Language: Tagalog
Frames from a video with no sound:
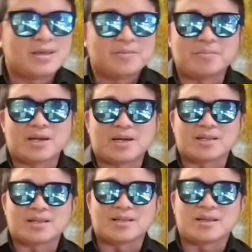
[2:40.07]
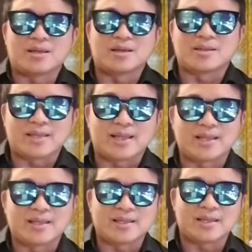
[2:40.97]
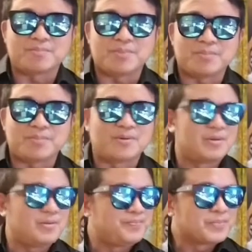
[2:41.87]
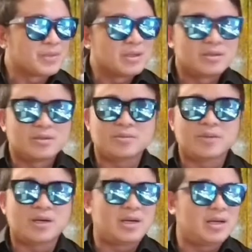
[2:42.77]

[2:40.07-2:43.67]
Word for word: Mga uh, talented people. Yung mga